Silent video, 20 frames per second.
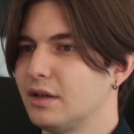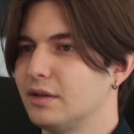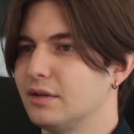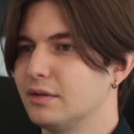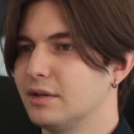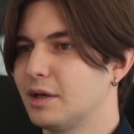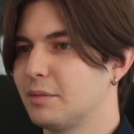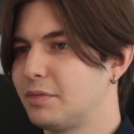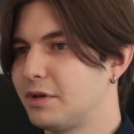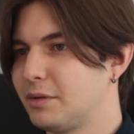
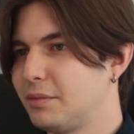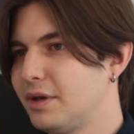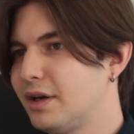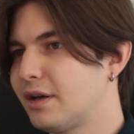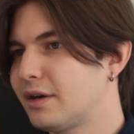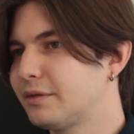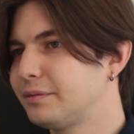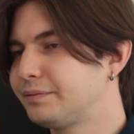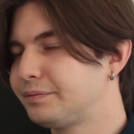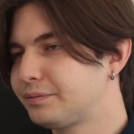
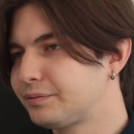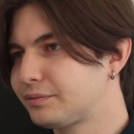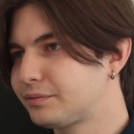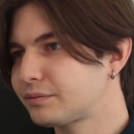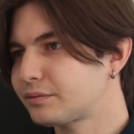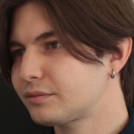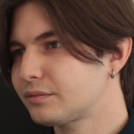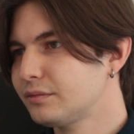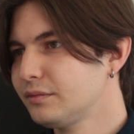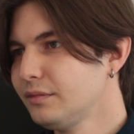Например,
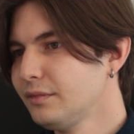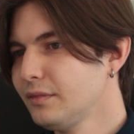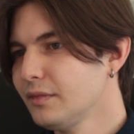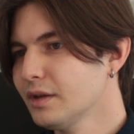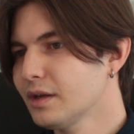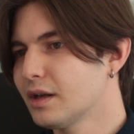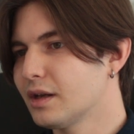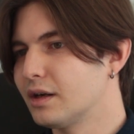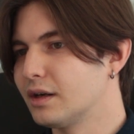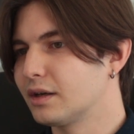
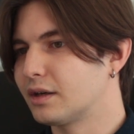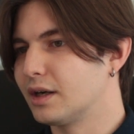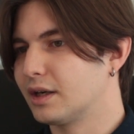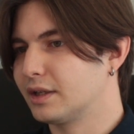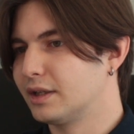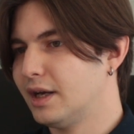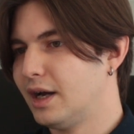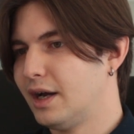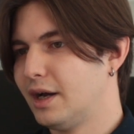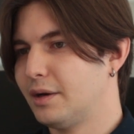
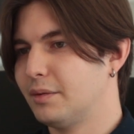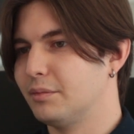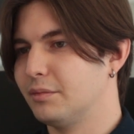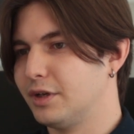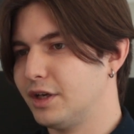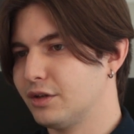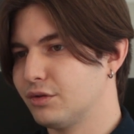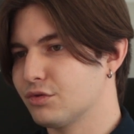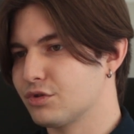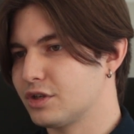когда
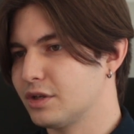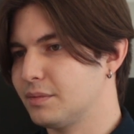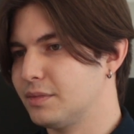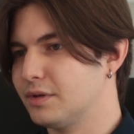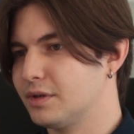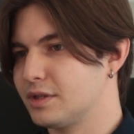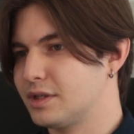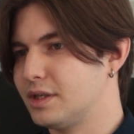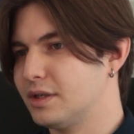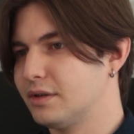мне нужно
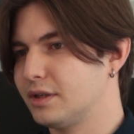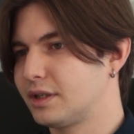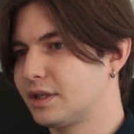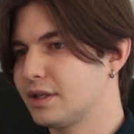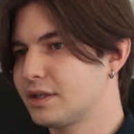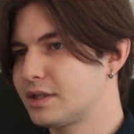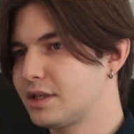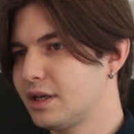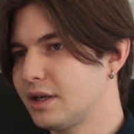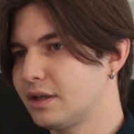было сделать
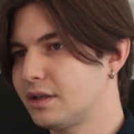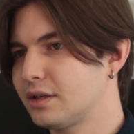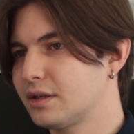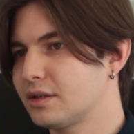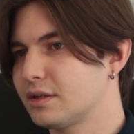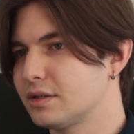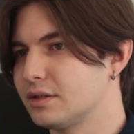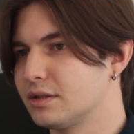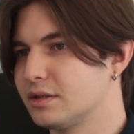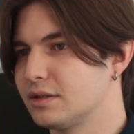концерт
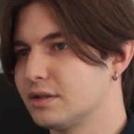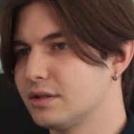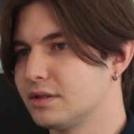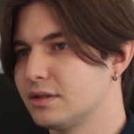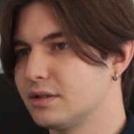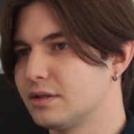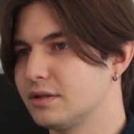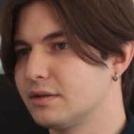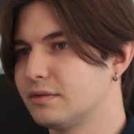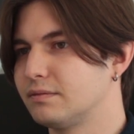
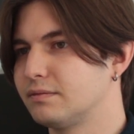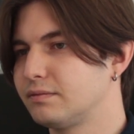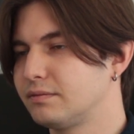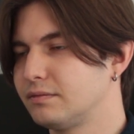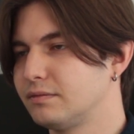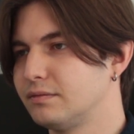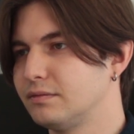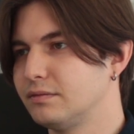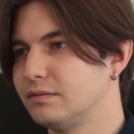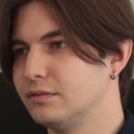э,
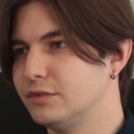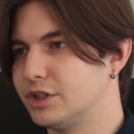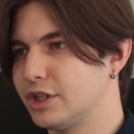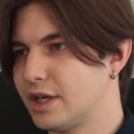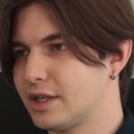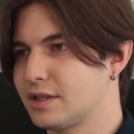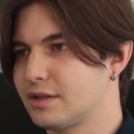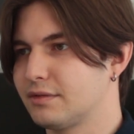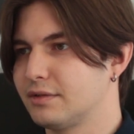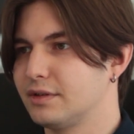
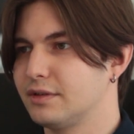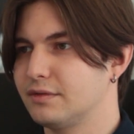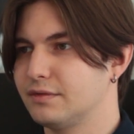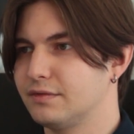джазовый